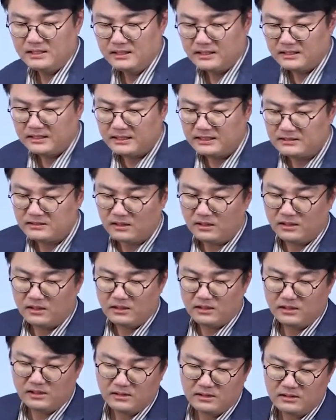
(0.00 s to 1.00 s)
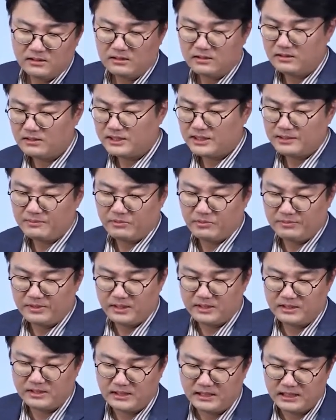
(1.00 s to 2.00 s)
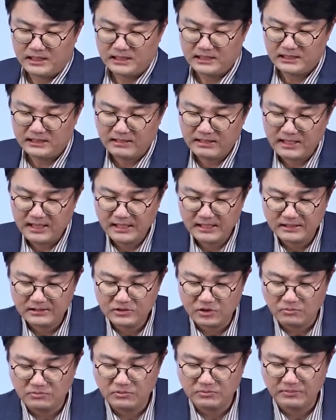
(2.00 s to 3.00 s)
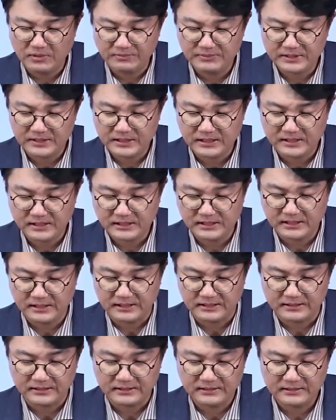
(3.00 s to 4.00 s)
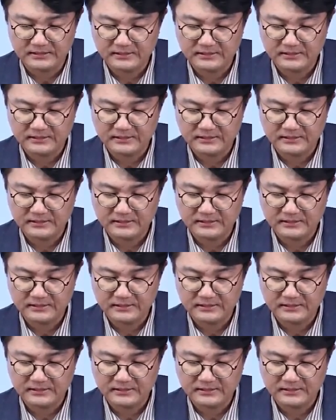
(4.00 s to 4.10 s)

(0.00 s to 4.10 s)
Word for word: 그래서 거기에 보면은 이러한 전문 법칙은